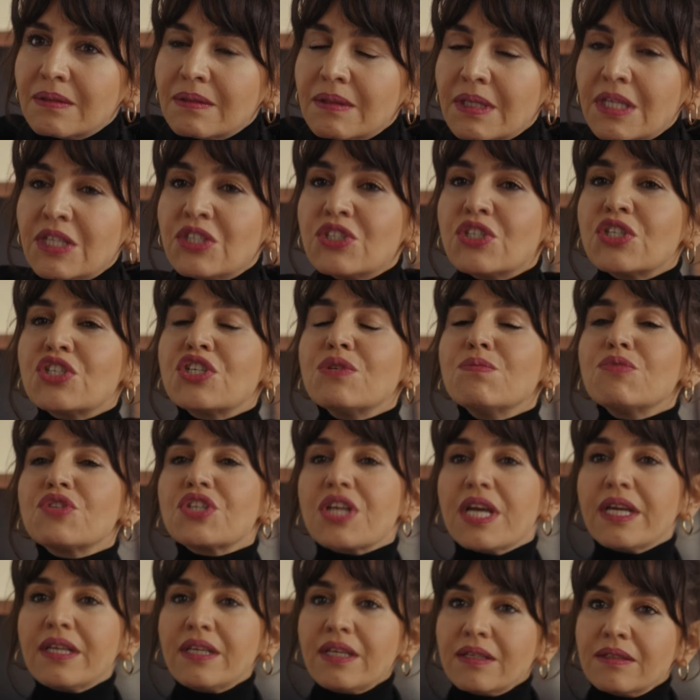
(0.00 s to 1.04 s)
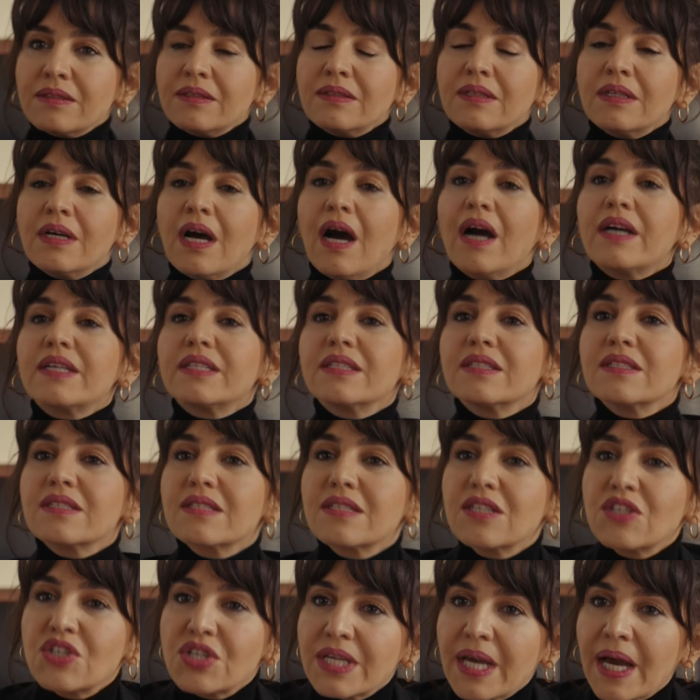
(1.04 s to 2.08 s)
İnci Şimşek
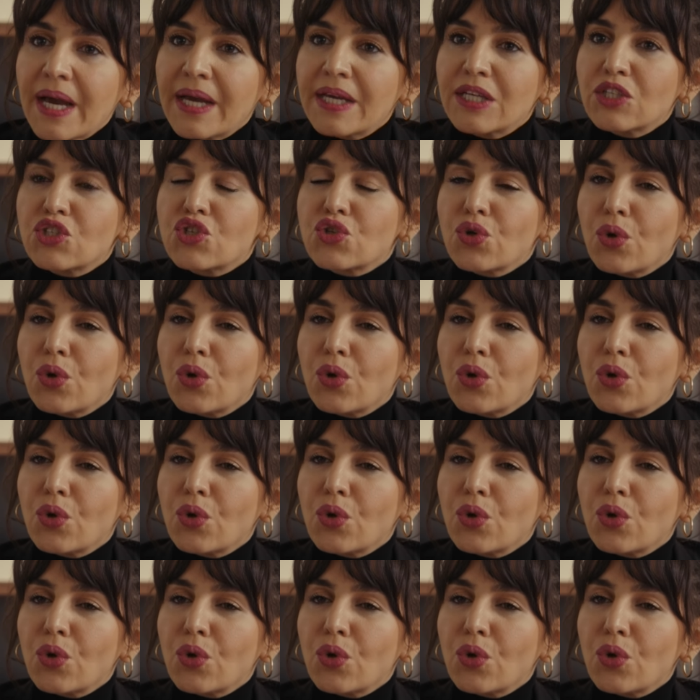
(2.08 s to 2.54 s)
hakkınızda şikayetçi